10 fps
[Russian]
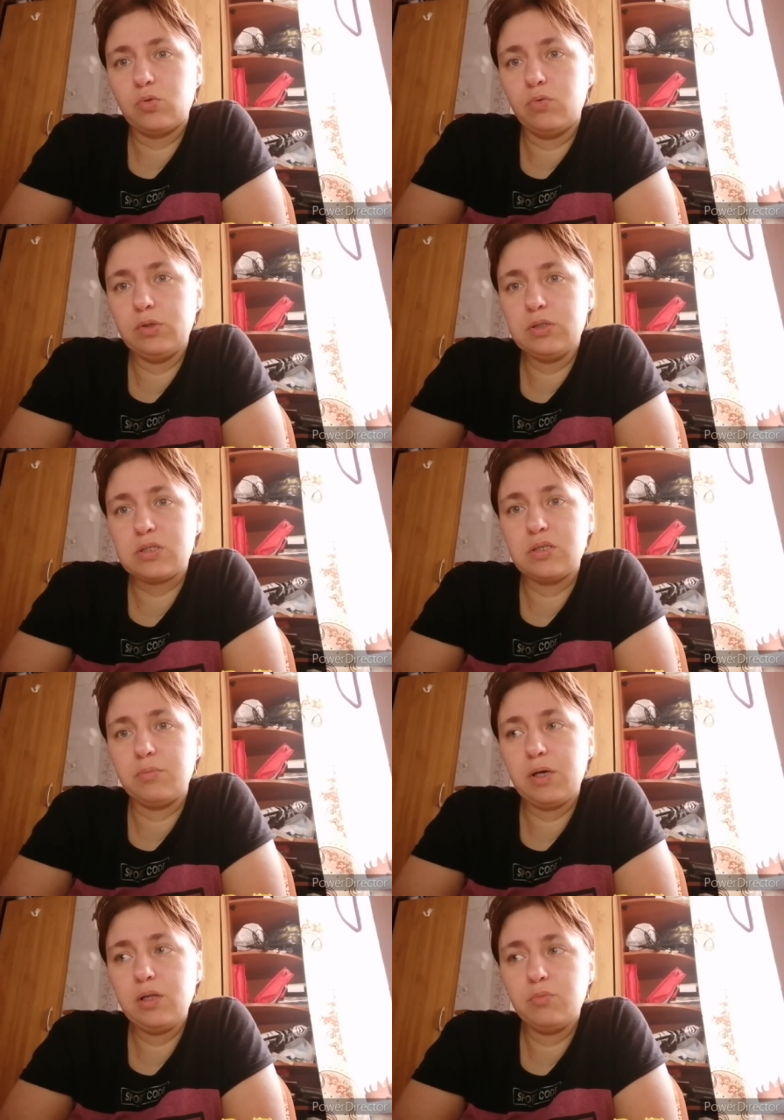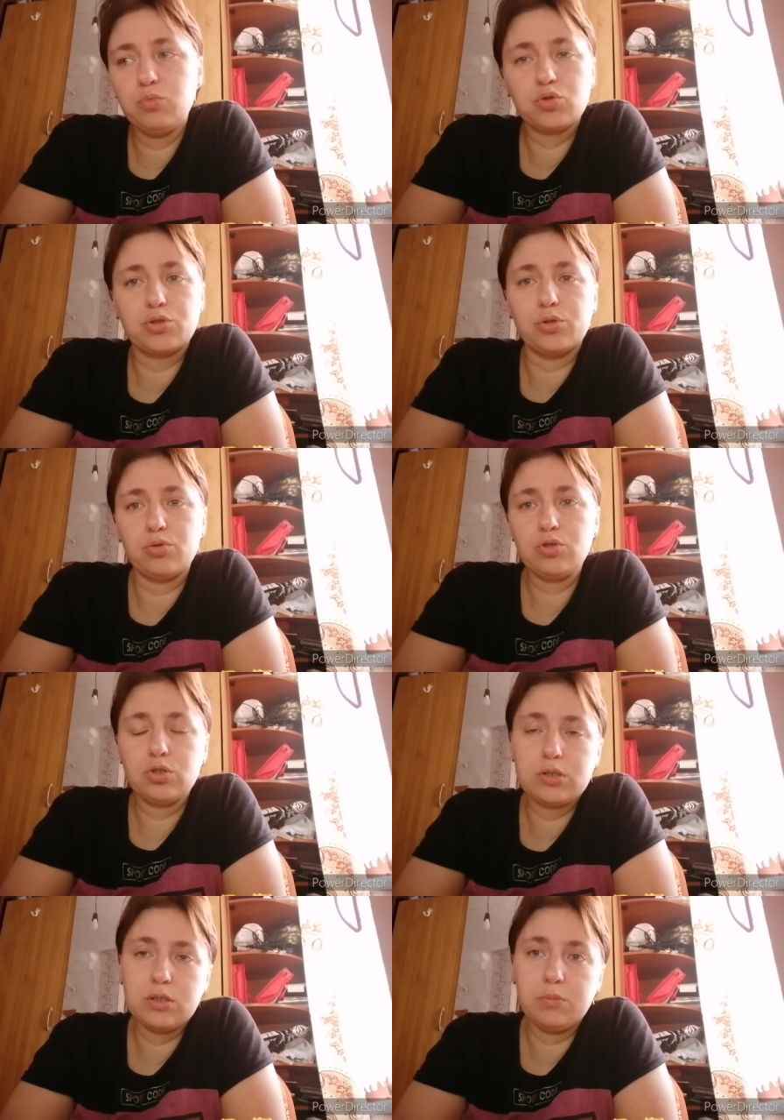такого не снимала. Муж не
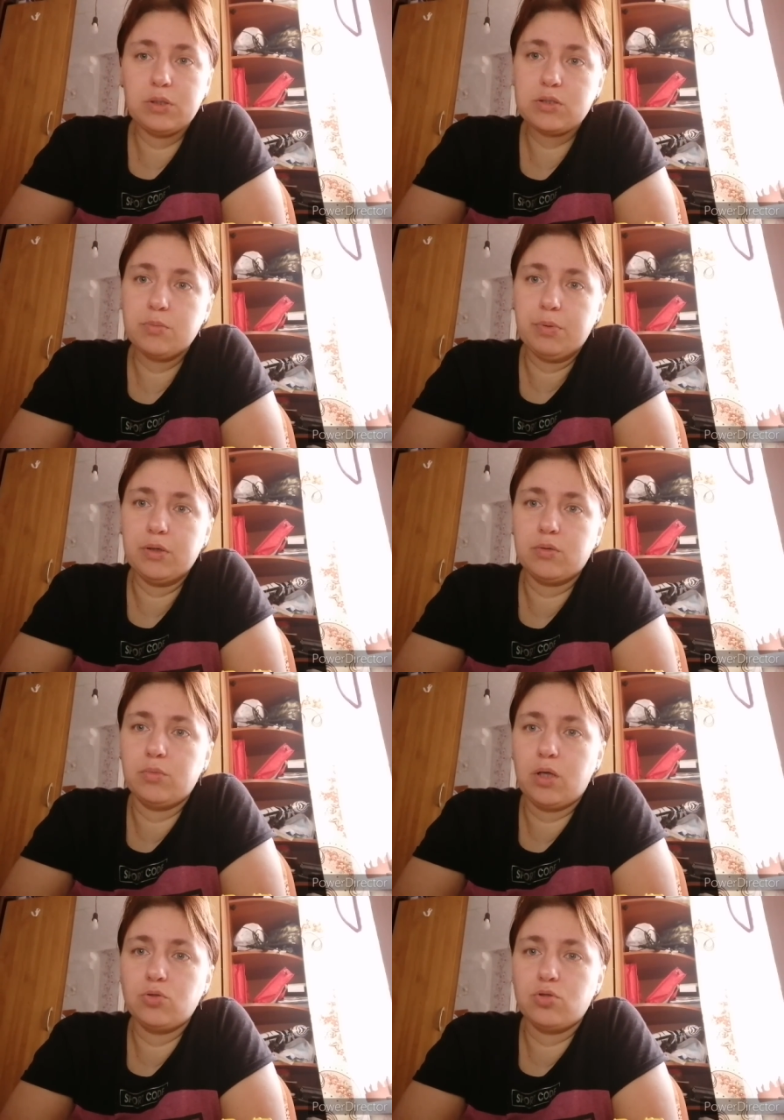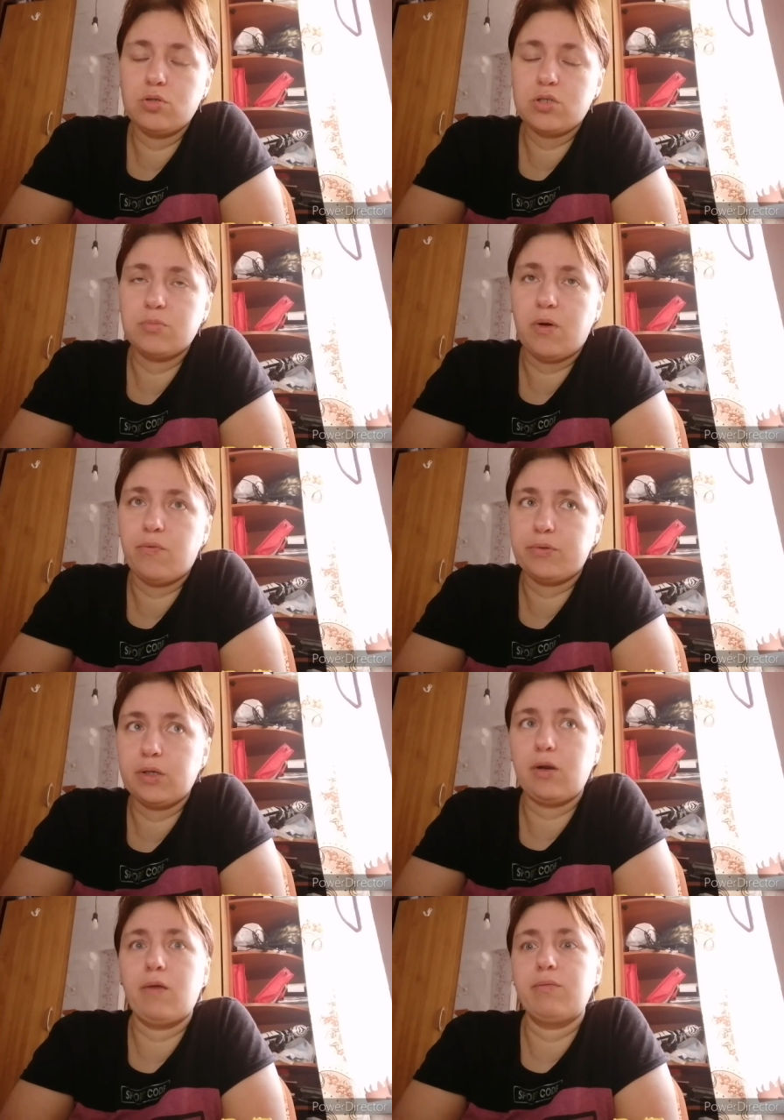хочет сниматься, поэтому я ничего не снимала.
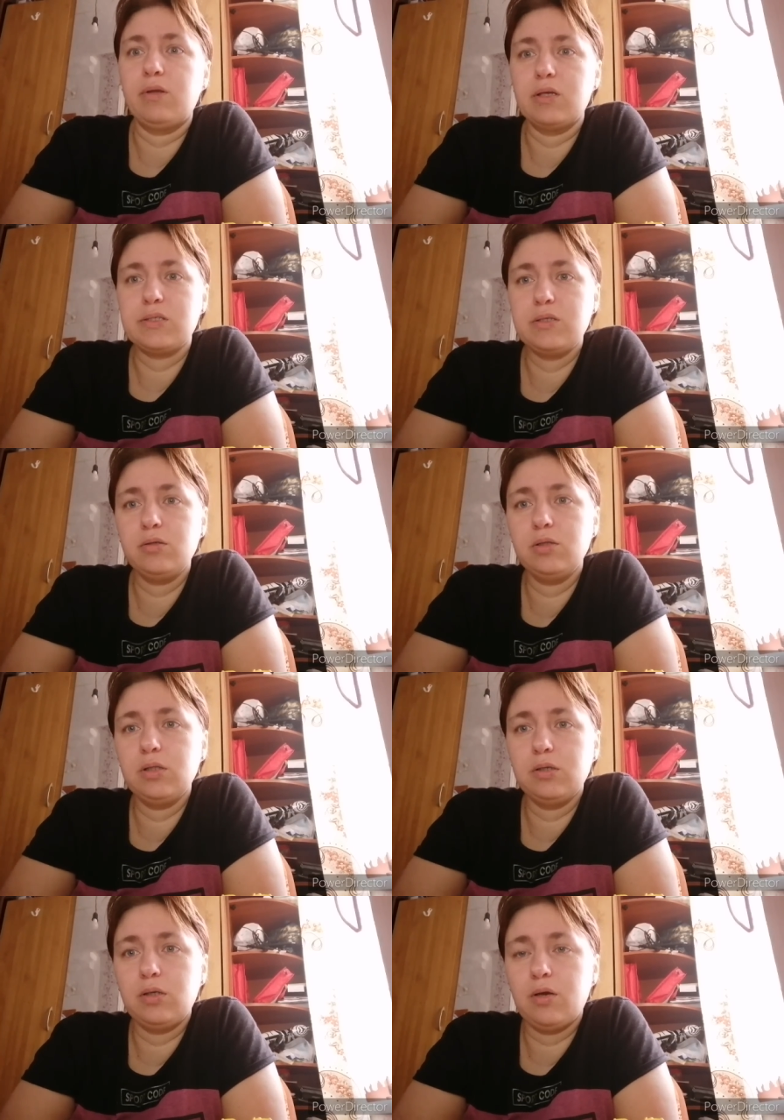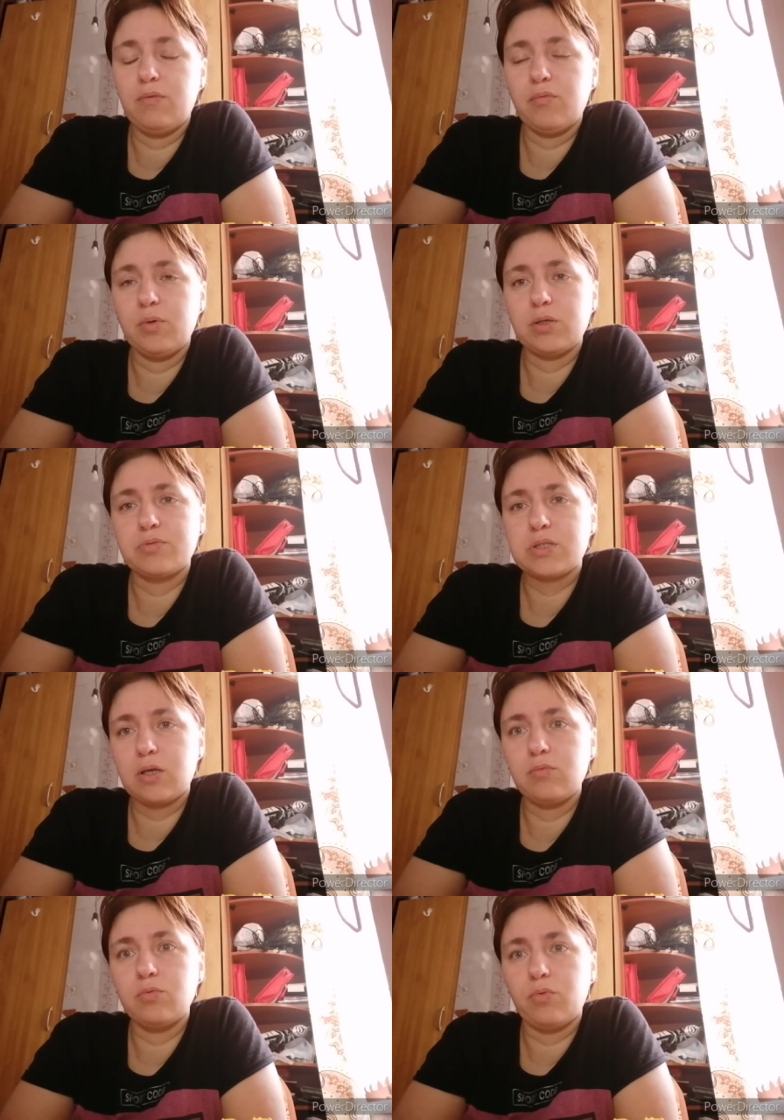Фотографии я сделала, я вам их
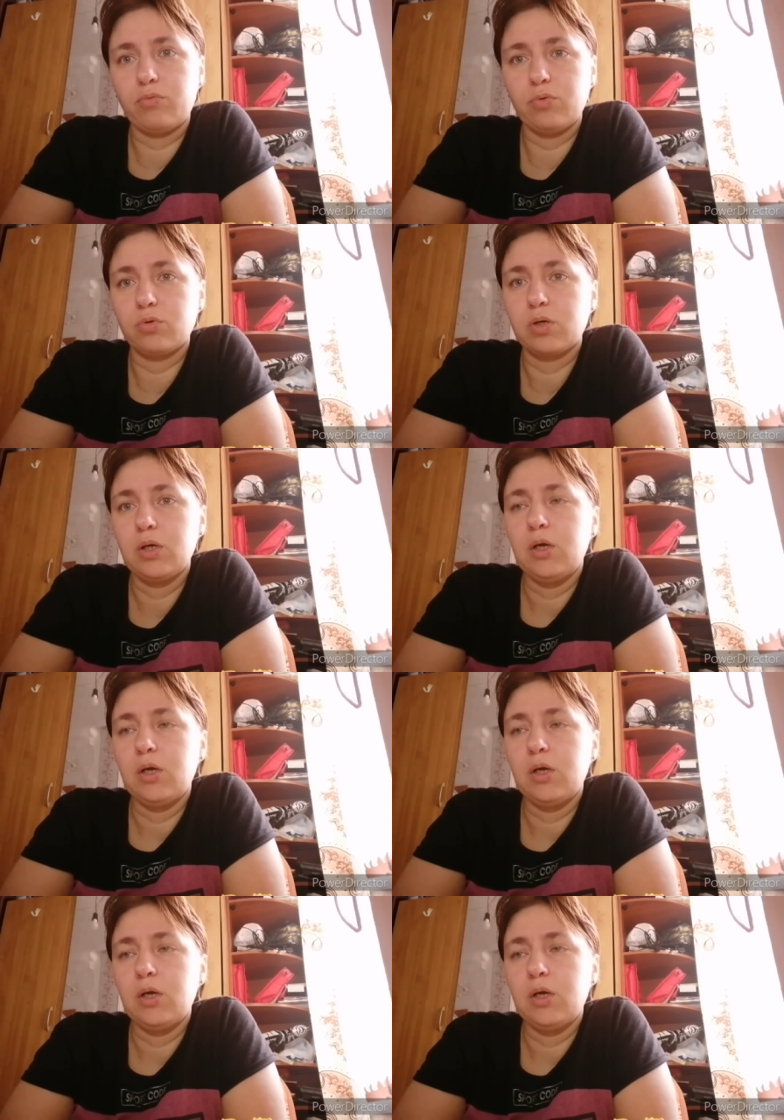вставлю во влог.